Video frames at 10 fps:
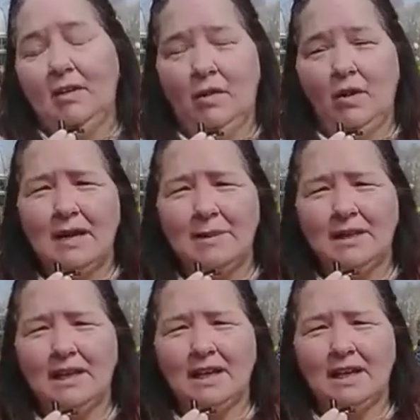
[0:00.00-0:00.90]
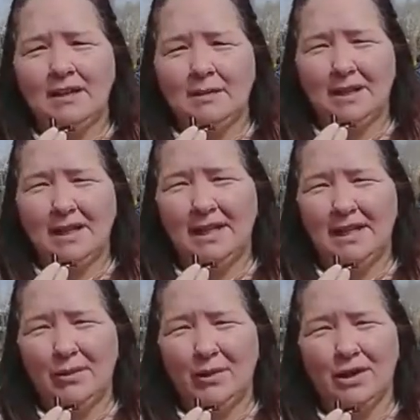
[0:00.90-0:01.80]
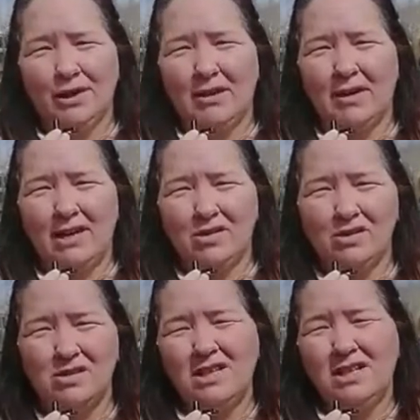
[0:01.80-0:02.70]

obviamente, que dejen de precarizar nuestro trabajo,